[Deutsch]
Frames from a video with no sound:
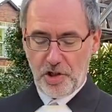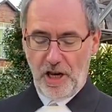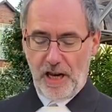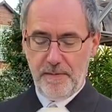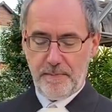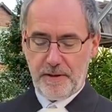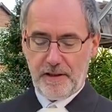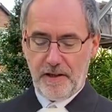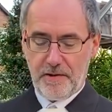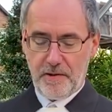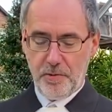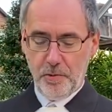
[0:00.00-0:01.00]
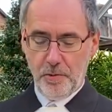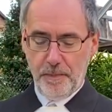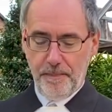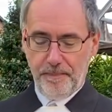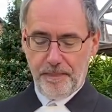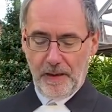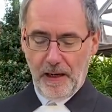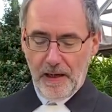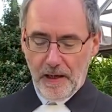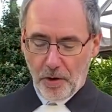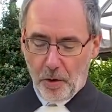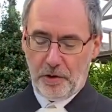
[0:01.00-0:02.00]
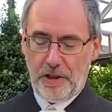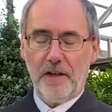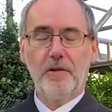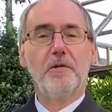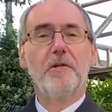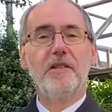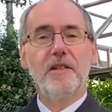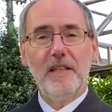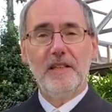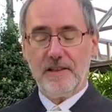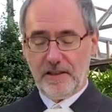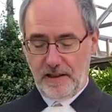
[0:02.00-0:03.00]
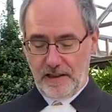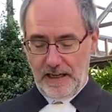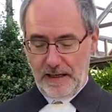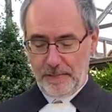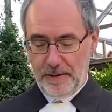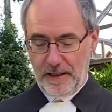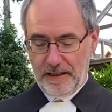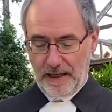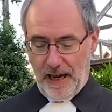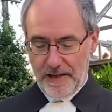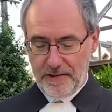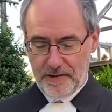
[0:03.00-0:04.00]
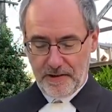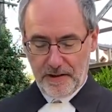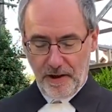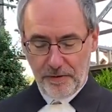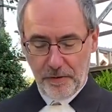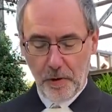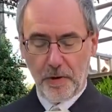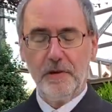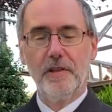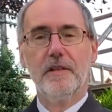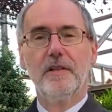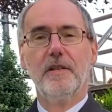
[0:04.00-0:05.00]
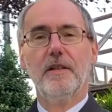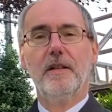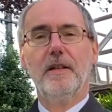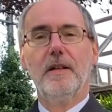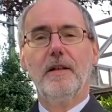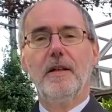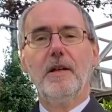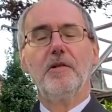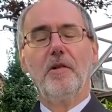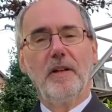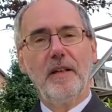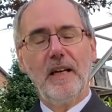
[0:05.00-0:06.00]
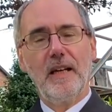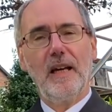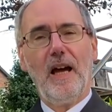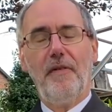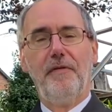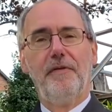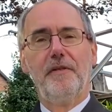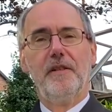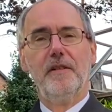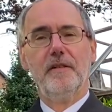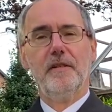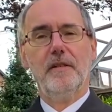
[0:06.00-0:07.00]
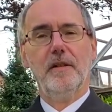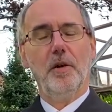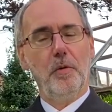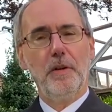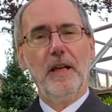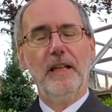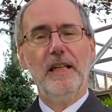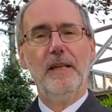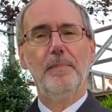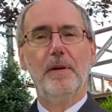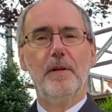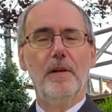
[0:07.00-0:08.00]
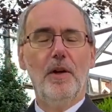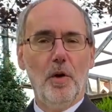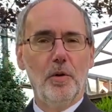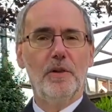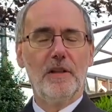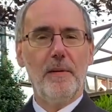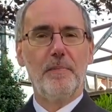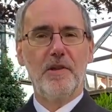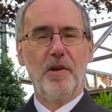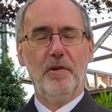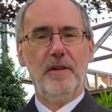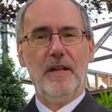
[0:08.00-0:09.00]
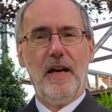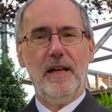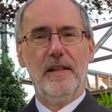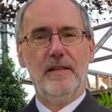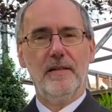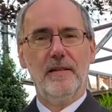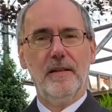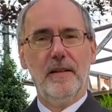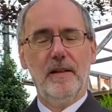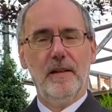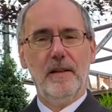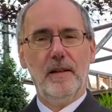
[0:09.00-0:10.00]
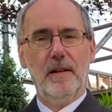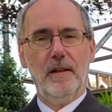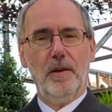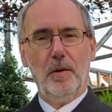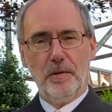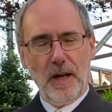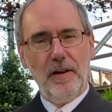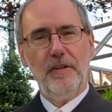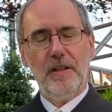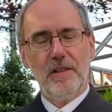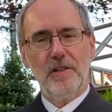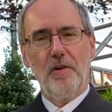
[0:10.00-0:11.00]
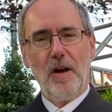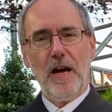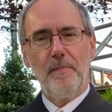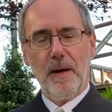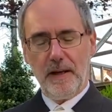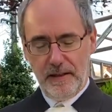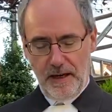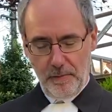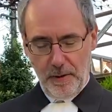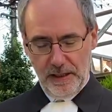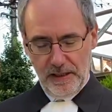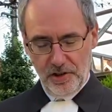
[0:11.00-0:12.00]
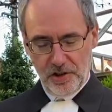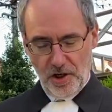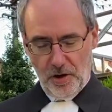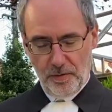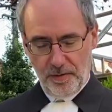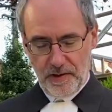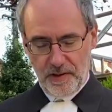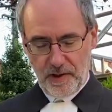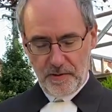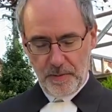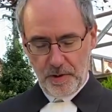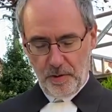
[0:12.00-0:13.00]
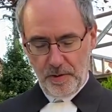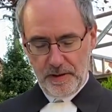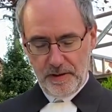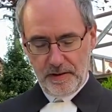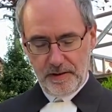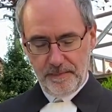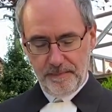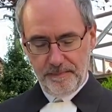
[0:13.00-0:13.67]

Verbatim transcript: schreibt dazu, Gott hat uns nicht gegeben den Geist der Furcht, sondern der Kraft und der Liebe und der Besonnenheit. Und da will ich noch einmal genauer hinschauen, was das bedeutet.